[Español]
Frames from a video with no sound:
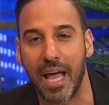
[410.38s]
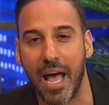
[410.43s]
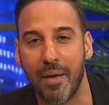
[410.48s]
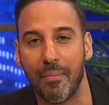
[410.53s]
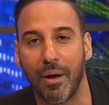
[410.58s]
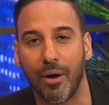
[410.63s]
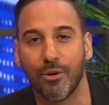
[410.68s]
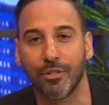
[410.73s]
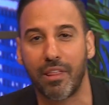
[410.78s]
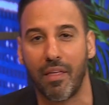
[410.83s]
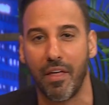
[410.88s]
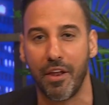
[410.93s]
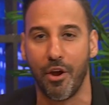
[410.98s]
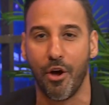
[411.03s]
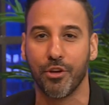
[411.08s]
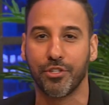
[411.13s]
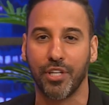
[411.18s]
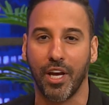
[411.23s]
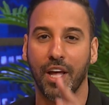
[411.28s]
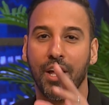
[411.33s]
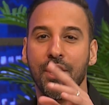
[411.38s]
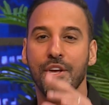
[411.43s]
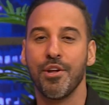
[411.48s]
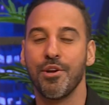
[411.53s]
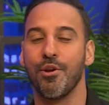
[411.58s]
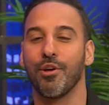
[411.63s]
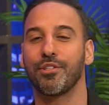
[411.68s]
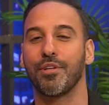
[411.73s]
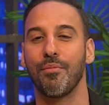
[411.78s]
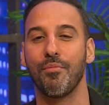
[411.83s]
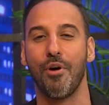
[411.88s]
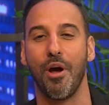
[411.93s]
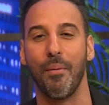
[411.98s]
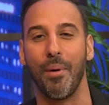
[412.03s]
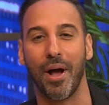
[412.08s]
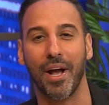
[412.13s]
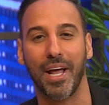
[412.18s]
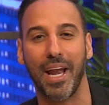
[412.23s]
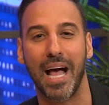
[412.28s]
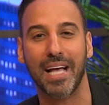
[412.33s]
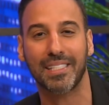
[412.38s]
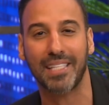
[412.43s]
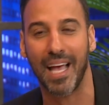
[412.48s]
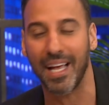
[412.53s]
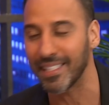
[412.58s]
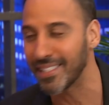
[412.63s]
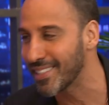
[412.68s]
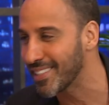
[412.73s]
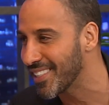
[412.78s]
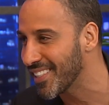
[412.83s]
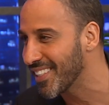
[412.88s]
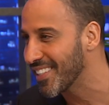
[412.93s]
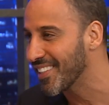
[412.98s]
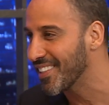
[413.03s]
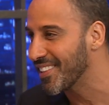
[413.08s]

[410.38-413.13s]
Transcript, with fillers: Night Me Gusta de Noche. No se muevan. Gracias.